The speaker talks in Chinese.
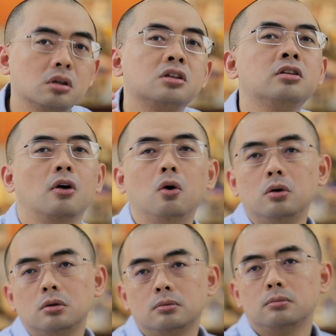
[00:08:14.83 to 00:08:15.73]
你走，
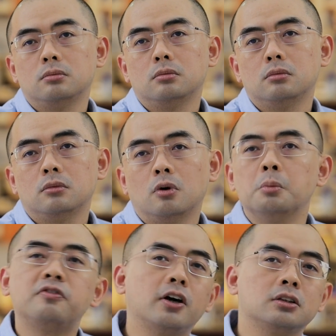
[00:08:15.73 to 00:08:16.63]
我
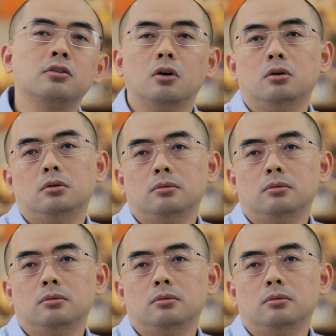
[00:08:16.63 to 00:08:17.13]
们放你走。